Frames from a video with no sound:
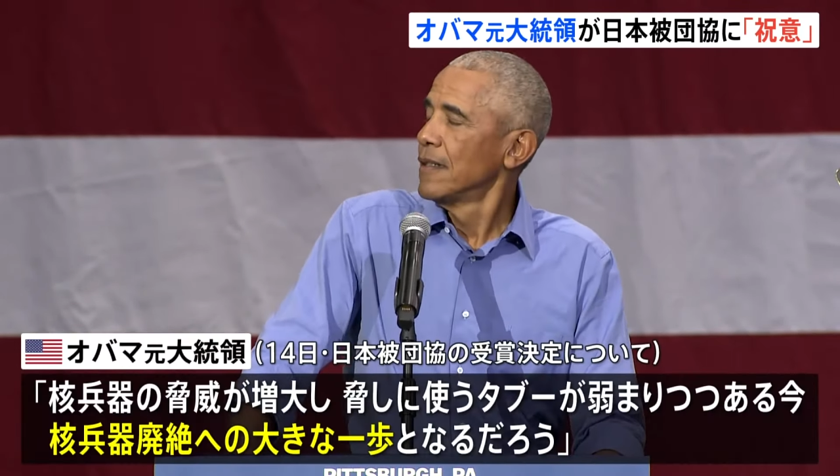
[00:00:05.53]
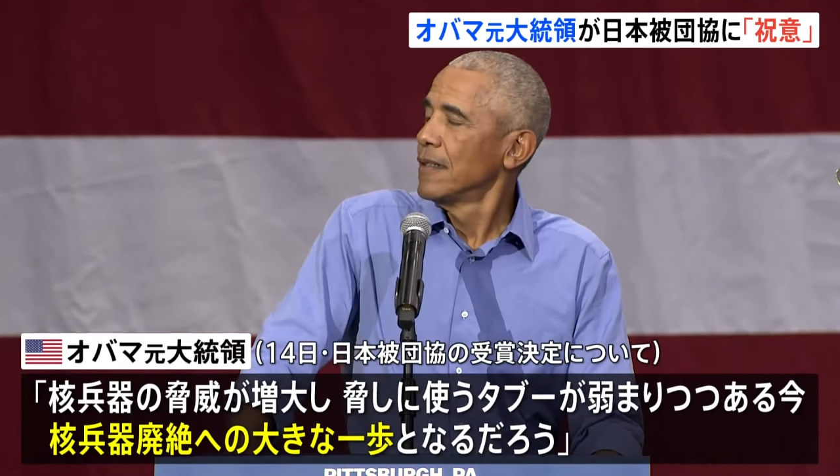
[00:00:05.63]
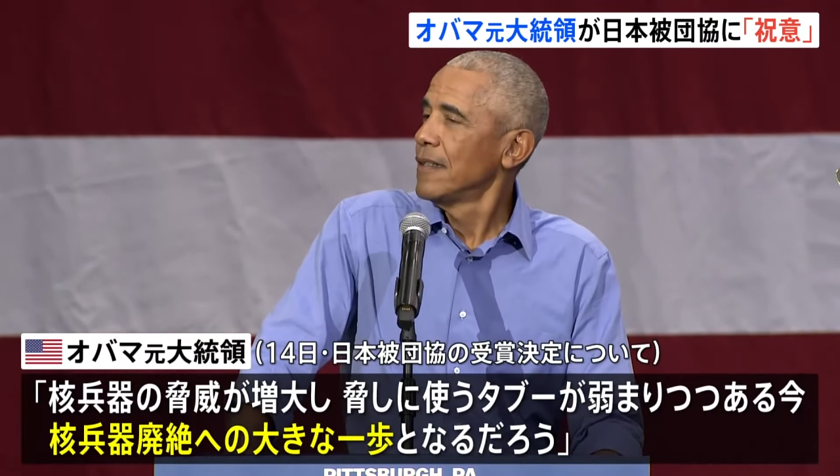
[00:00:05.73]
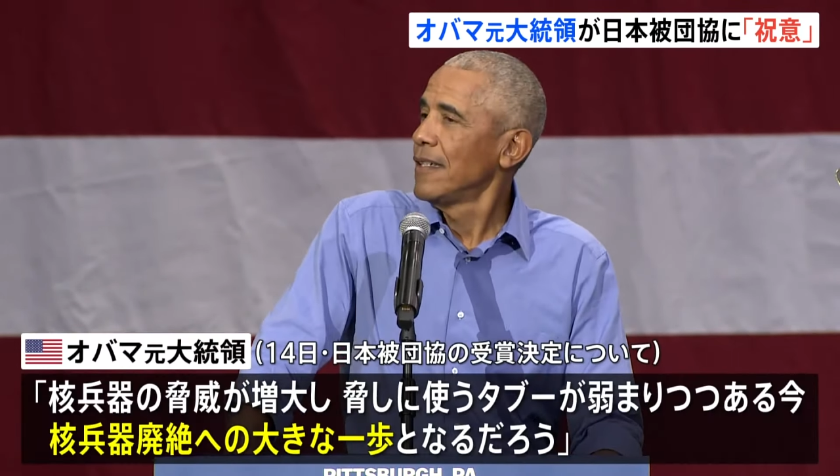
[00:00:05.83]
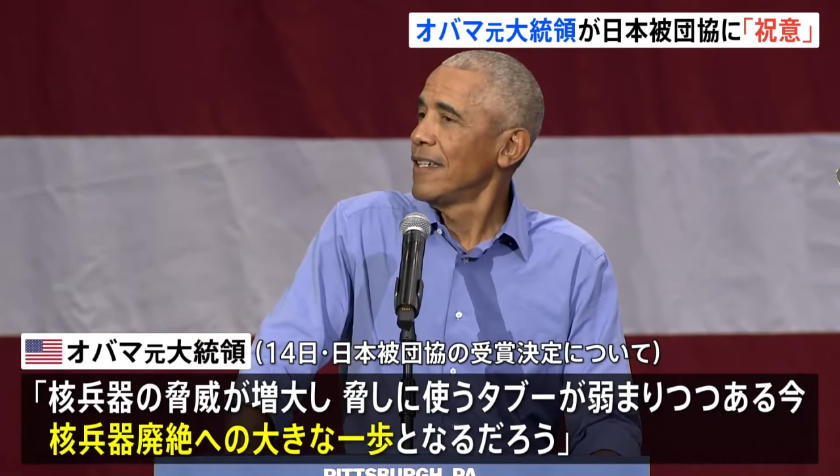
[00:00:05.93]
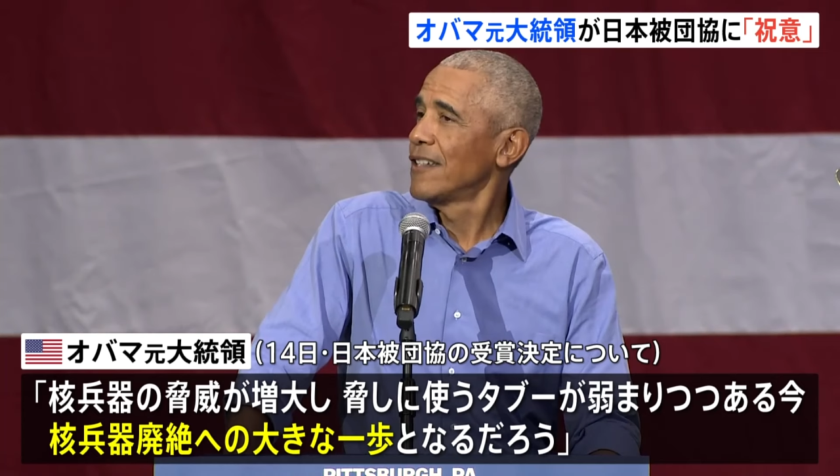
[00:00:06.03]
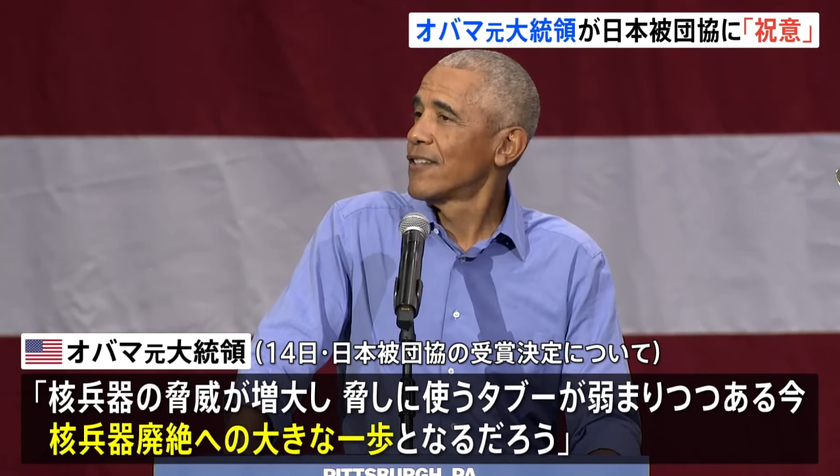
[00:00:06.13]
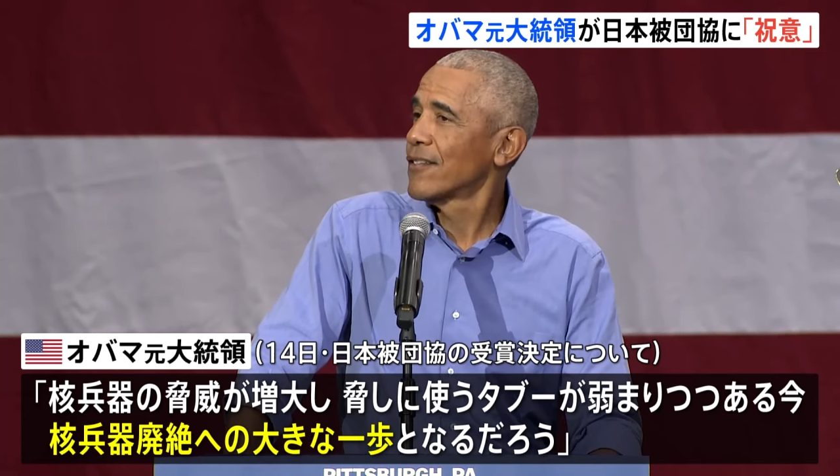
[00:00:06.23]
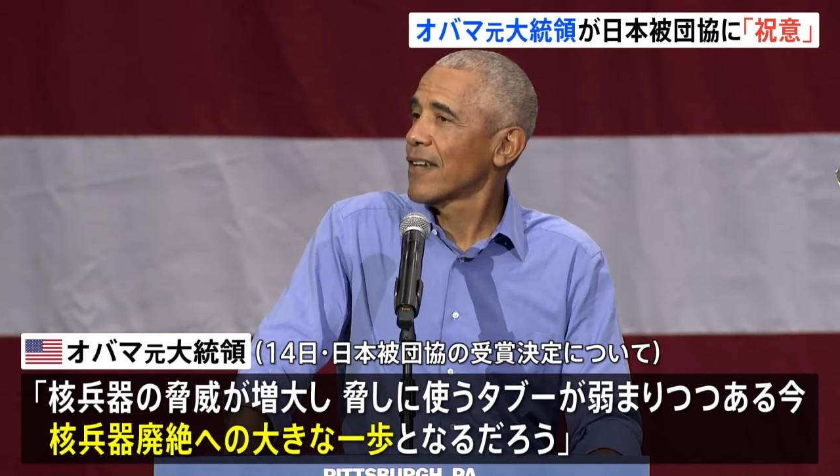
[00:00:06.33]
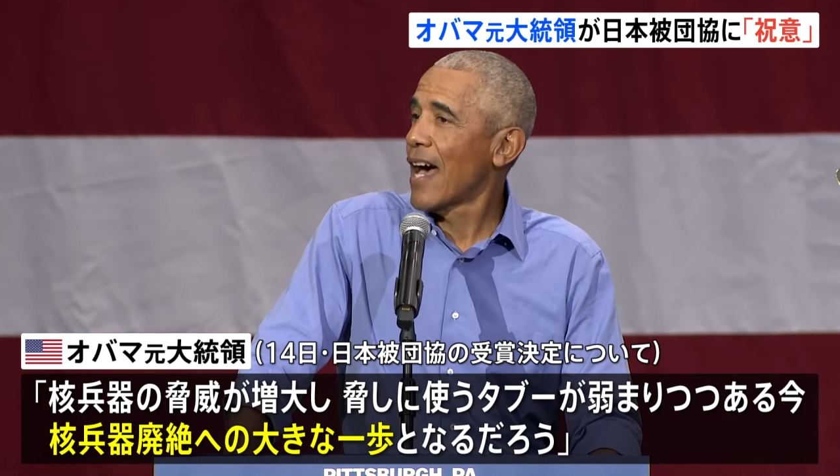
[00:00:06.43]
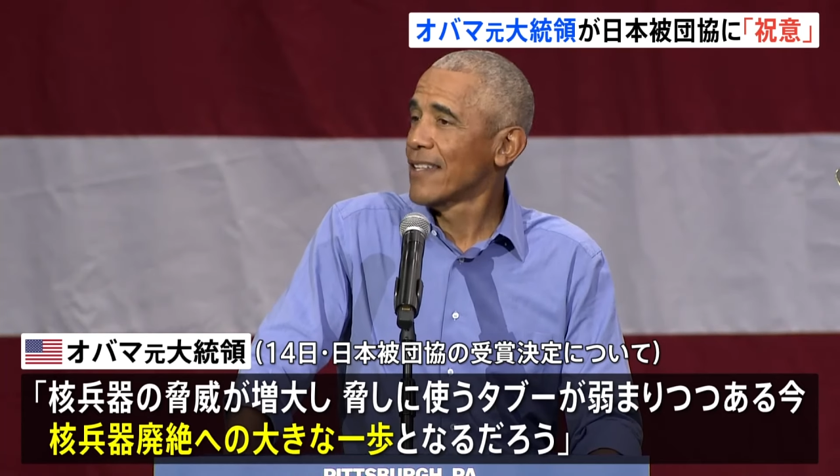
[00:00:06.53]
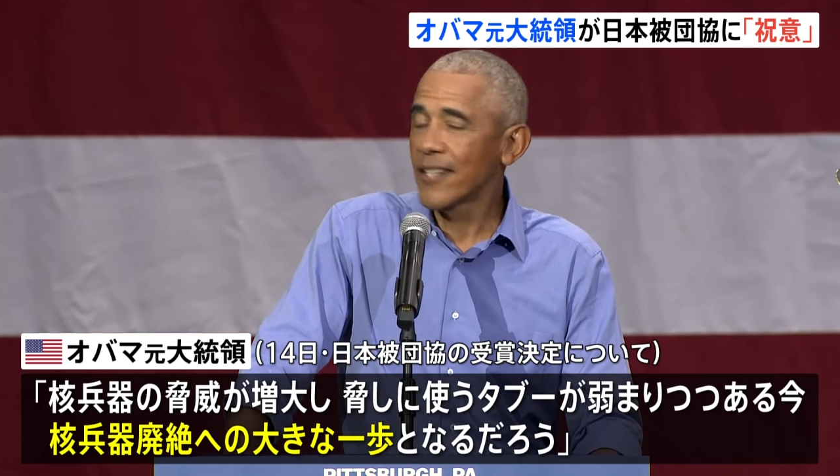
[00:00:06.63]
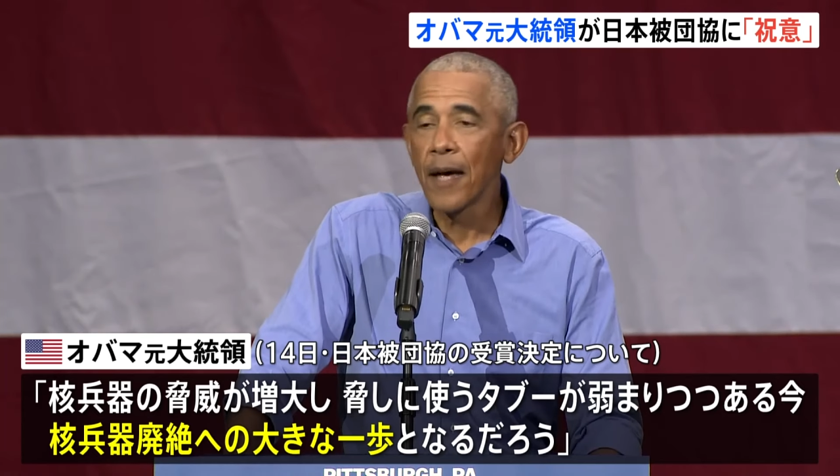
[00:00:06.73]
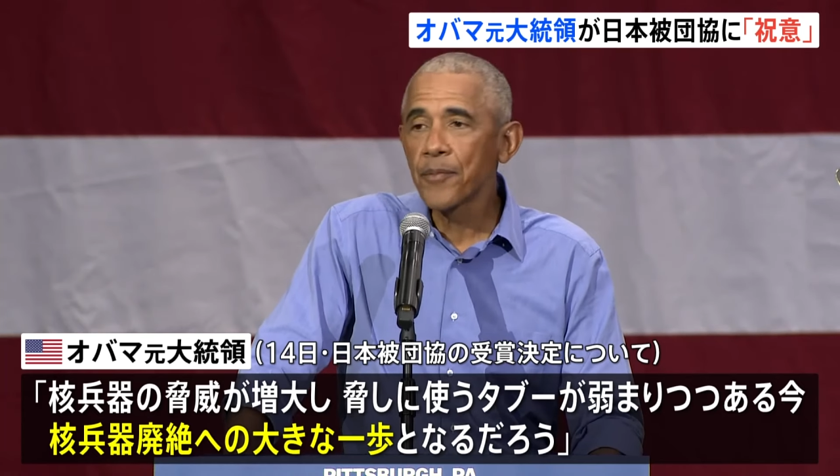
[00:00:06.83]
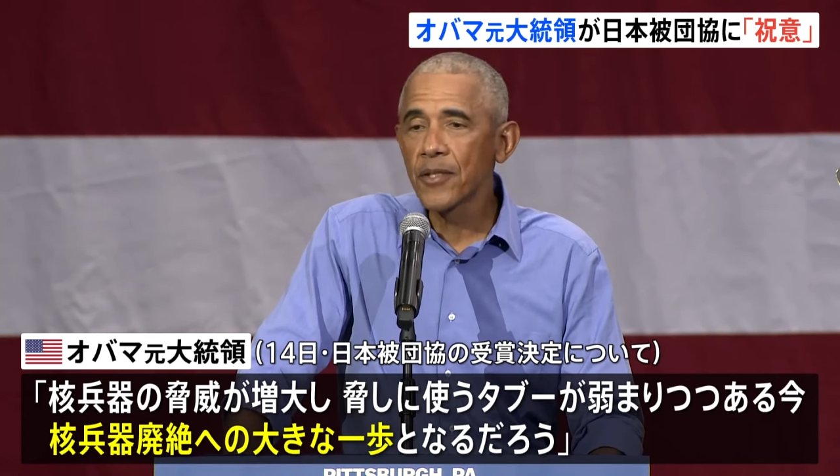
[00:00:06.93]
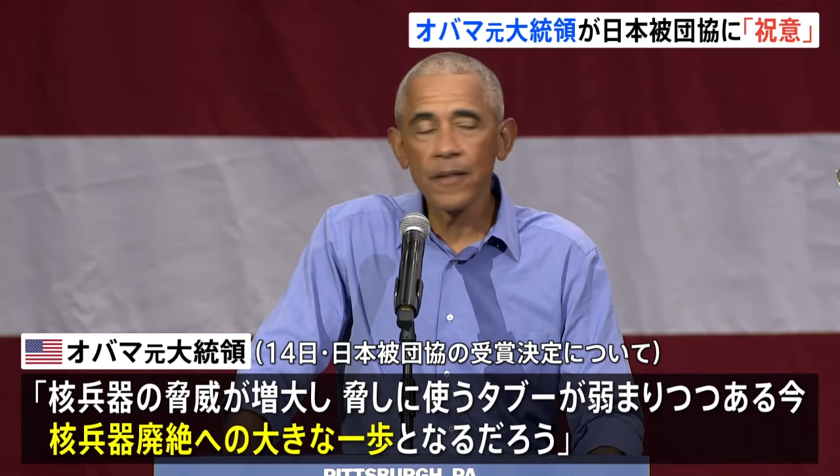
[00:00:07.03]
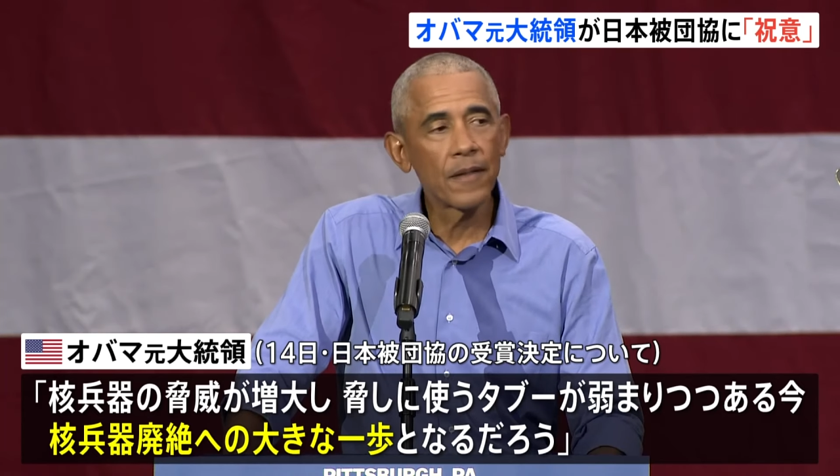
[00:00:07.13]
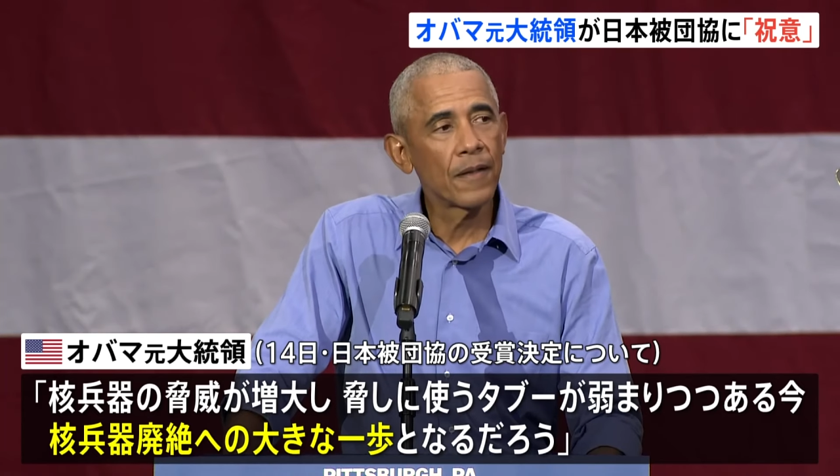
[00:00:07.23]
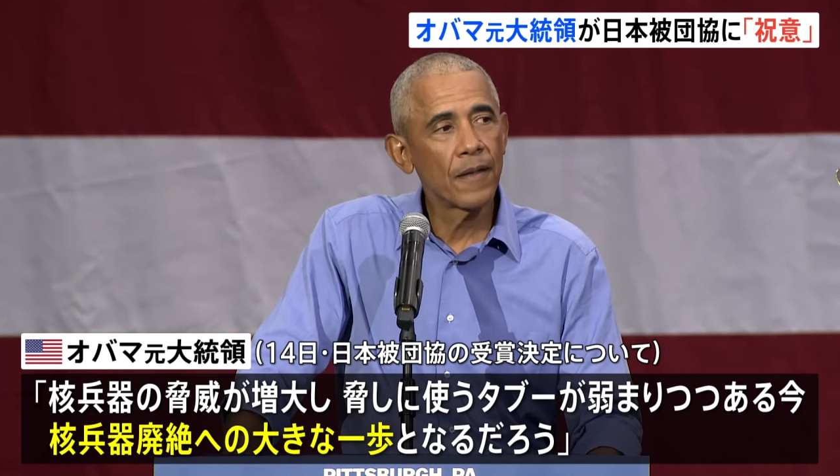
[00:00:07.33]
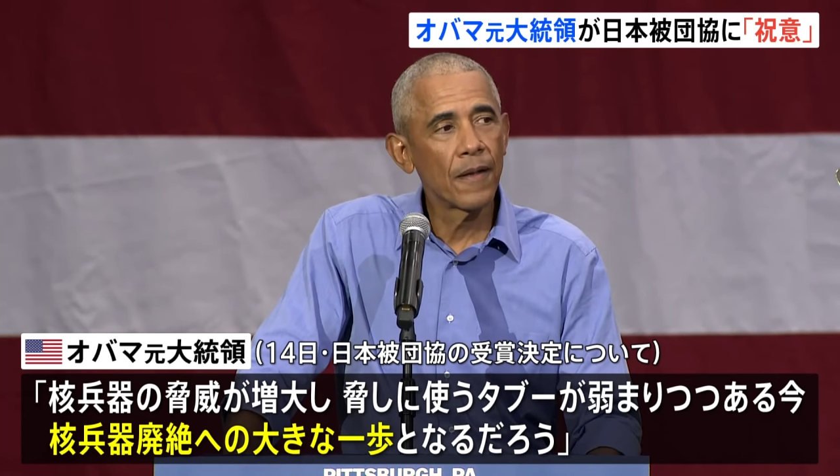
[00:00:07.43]
核兵器の脅威が増
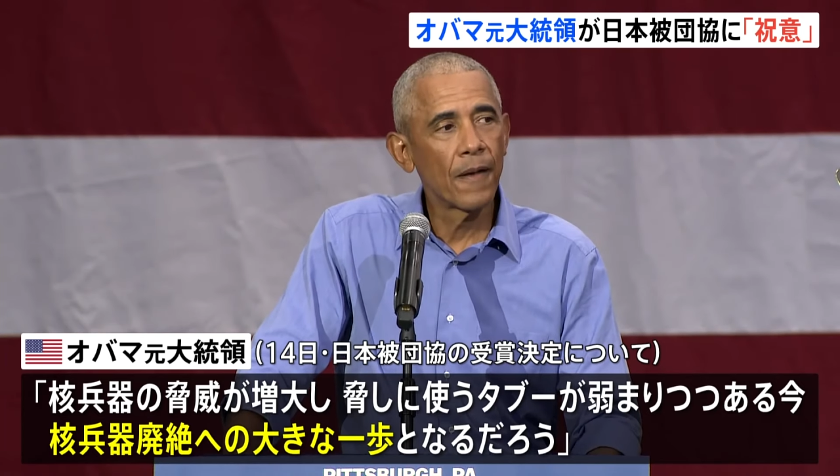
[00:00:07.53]
大